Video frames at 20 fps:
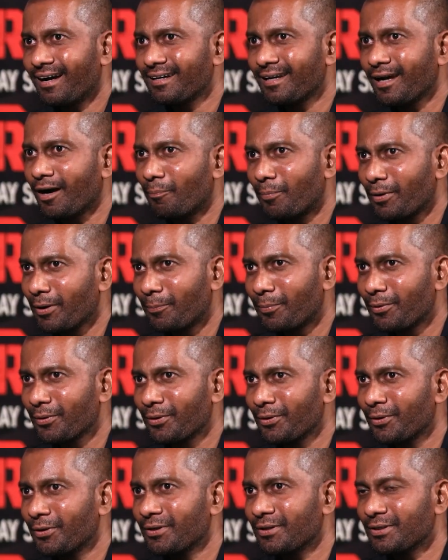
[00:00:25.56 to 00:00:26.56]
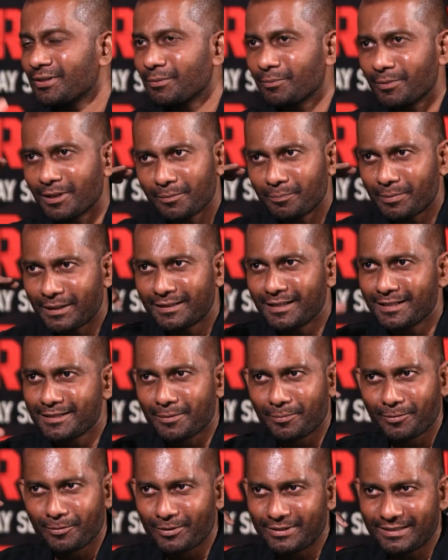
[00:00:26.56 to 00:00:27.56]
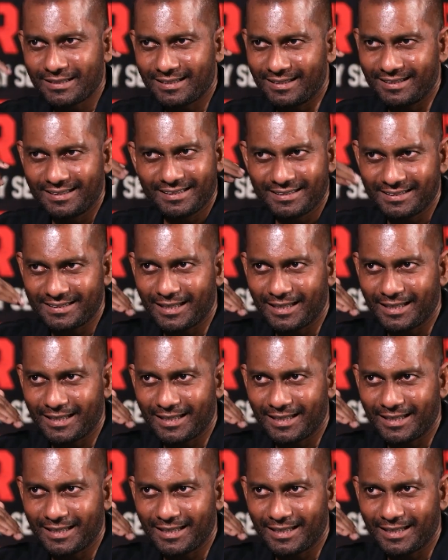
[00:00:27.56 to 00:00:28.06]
అంటే అప్పుడెప్పుడు మా పెద్దలు చెప్పేవారు సార్ అంటే